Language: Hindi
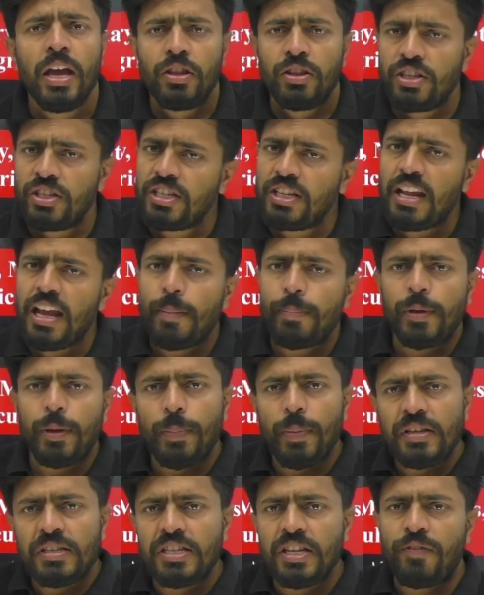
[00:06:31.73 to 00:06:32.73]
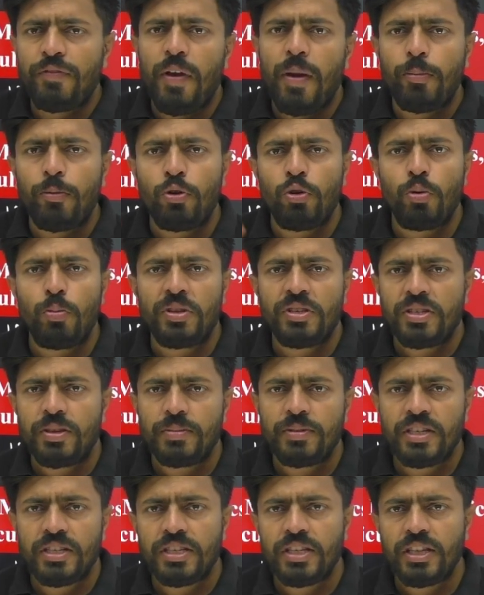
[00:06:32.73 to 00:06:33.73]
तो इसीलिए आपके पास सिर्फ आपको डोमेन
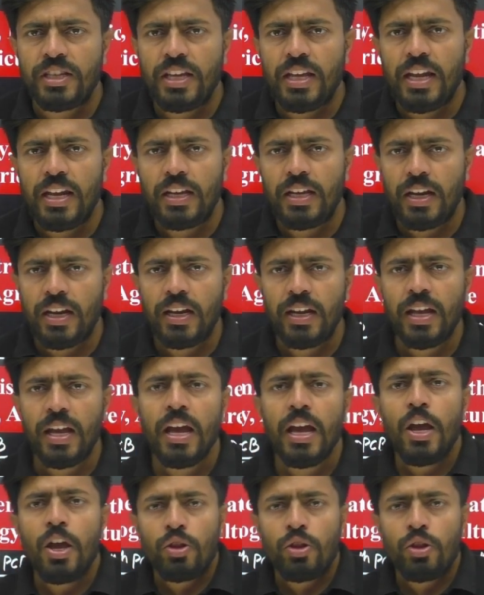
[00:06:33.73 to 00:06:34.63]
सब्जेक्ट्स की तैयारी करनी है